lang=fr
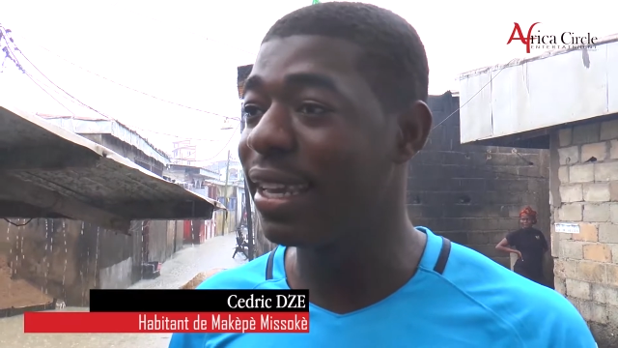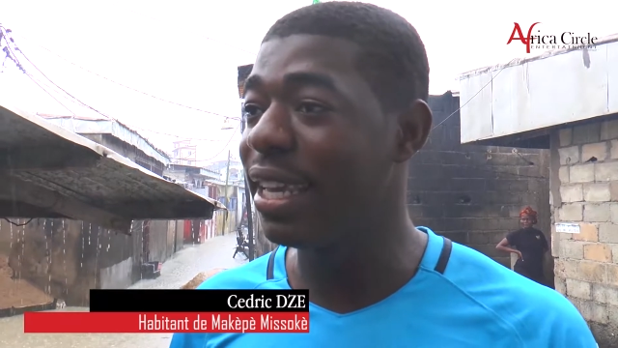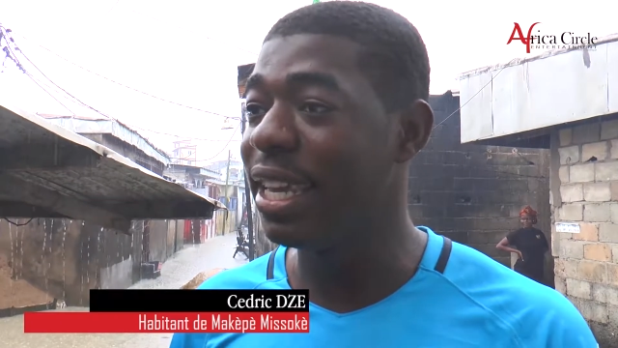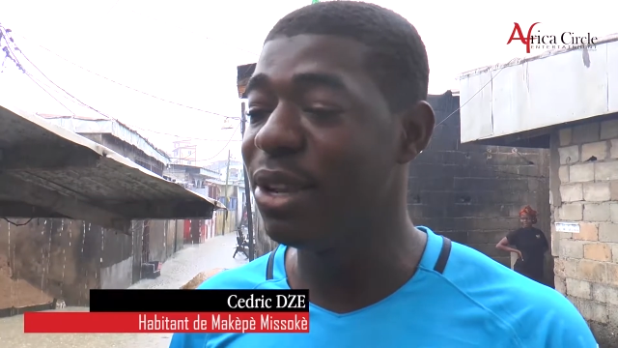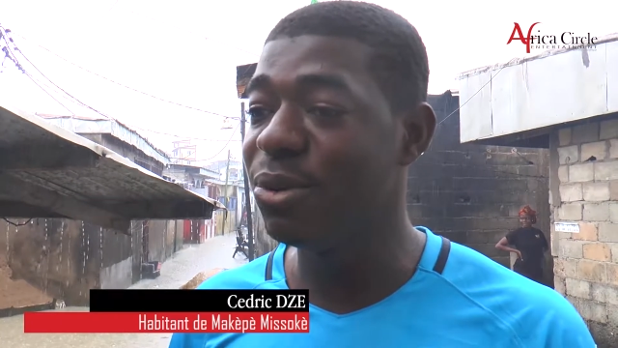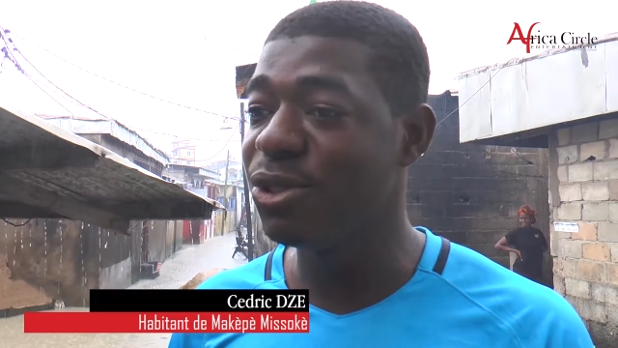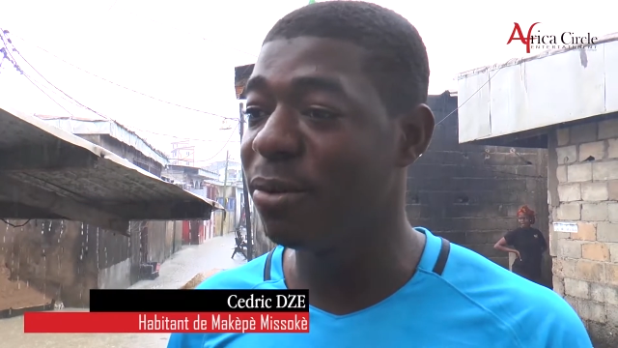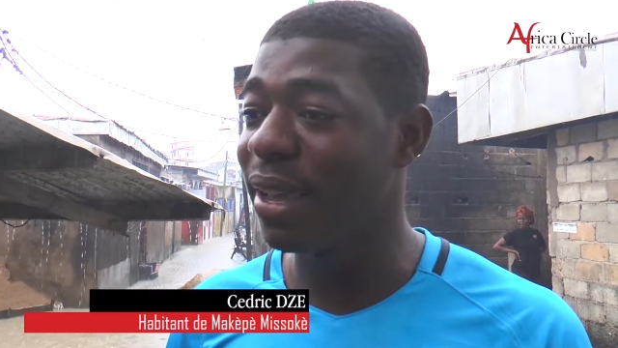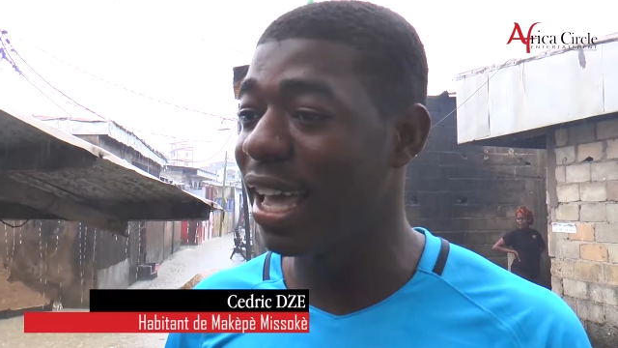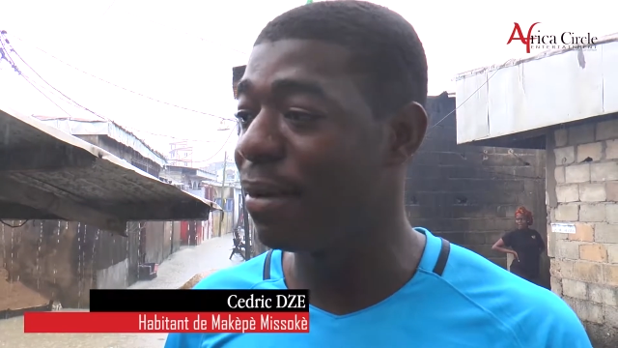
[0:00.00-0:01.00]
et, nous sommes
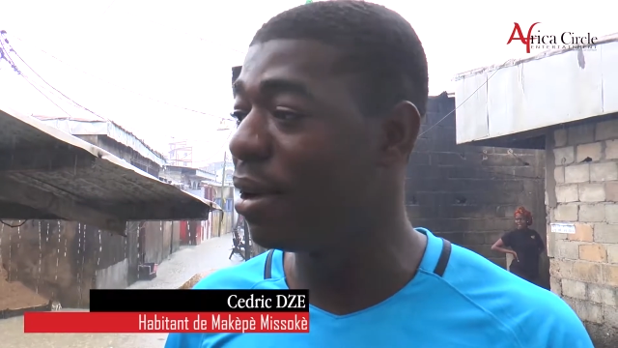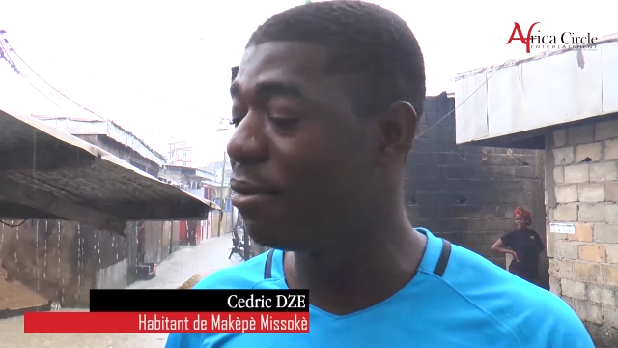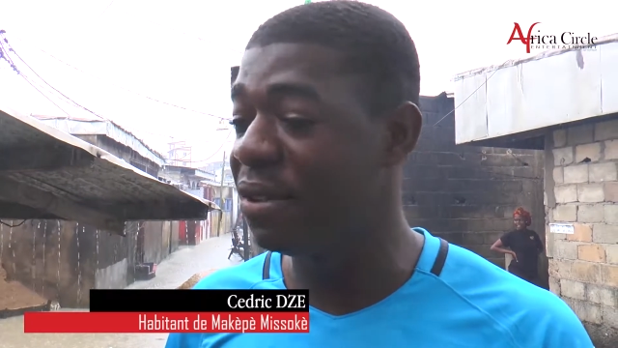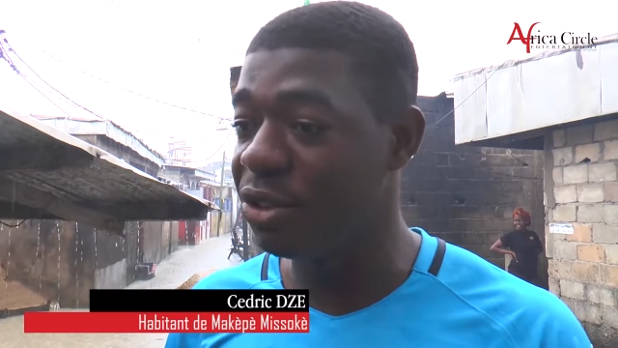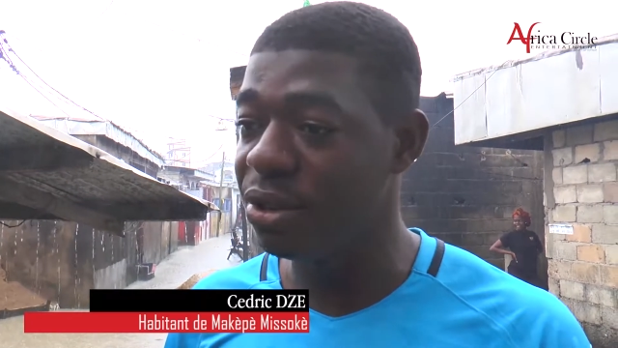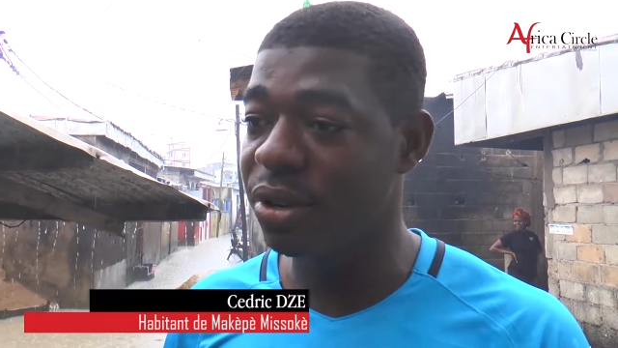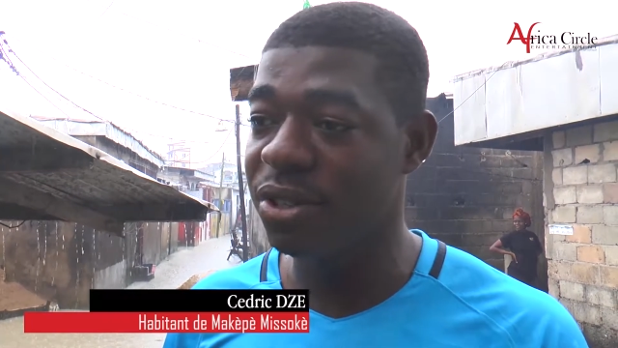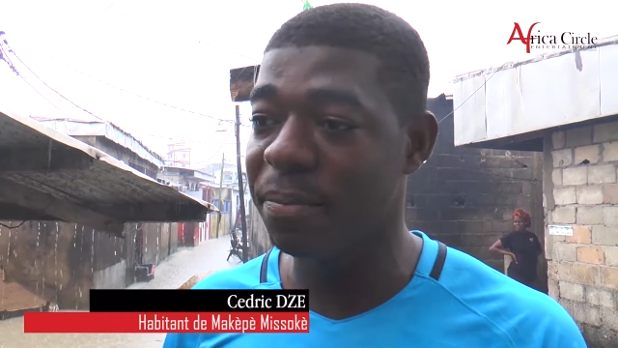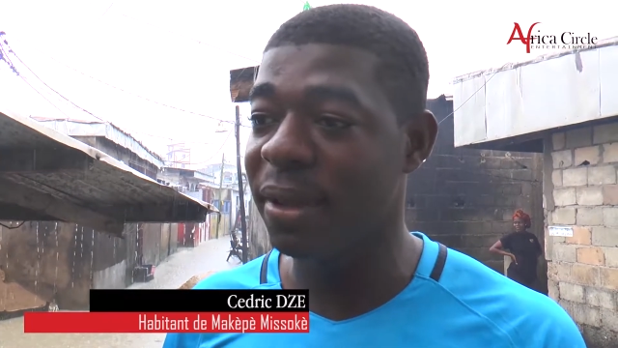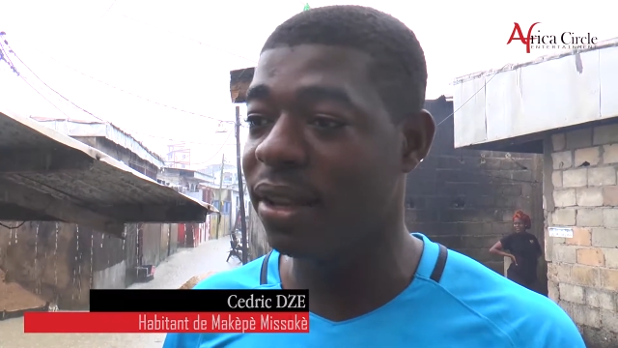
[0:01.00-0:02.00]
carrément fichus dans
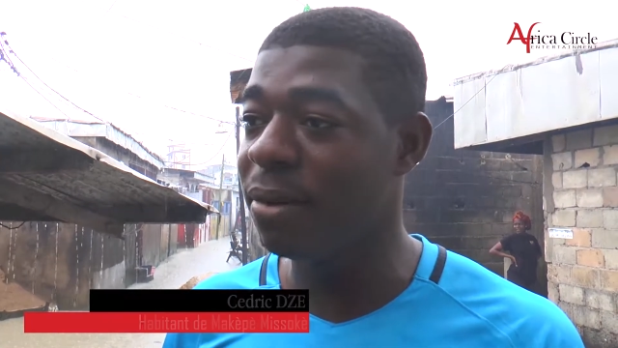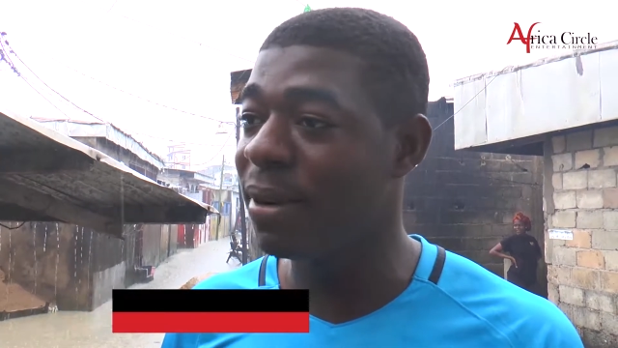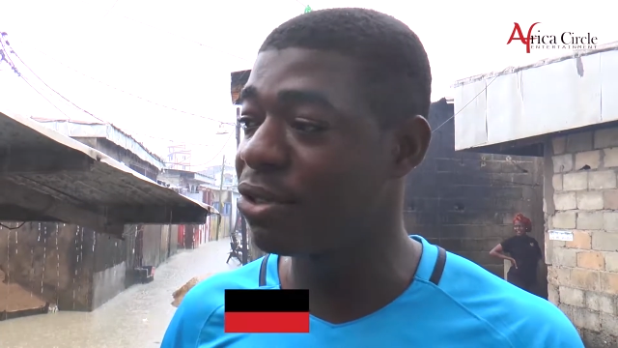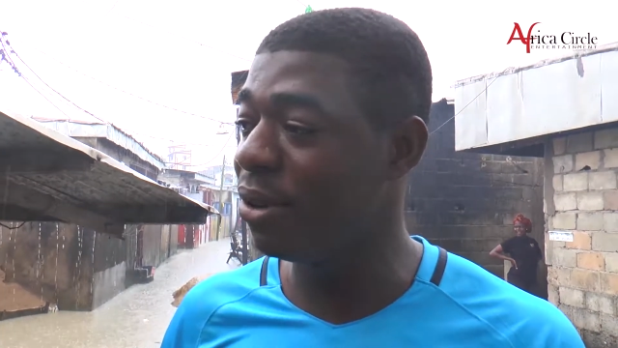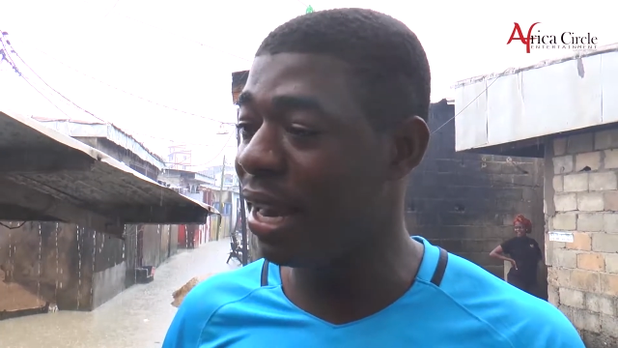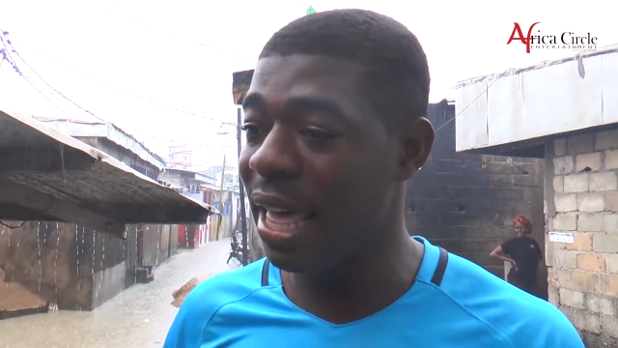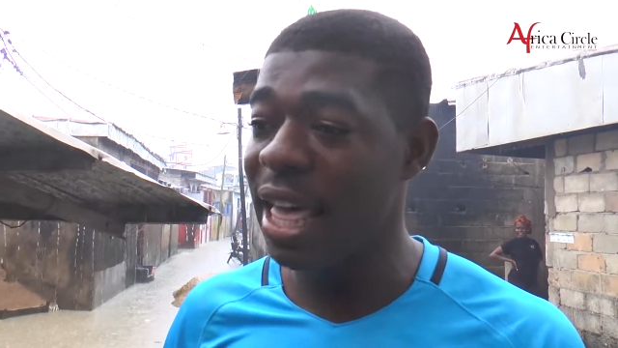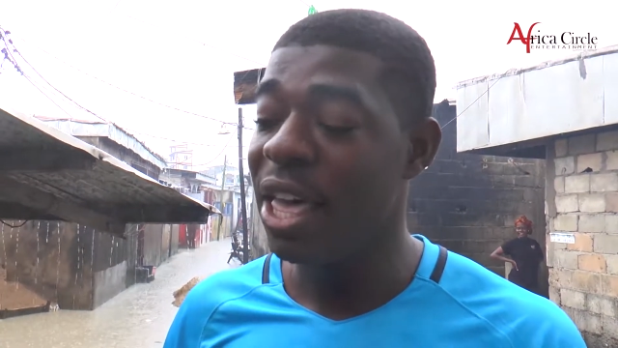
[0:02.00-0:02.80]
un pétrin parce que là,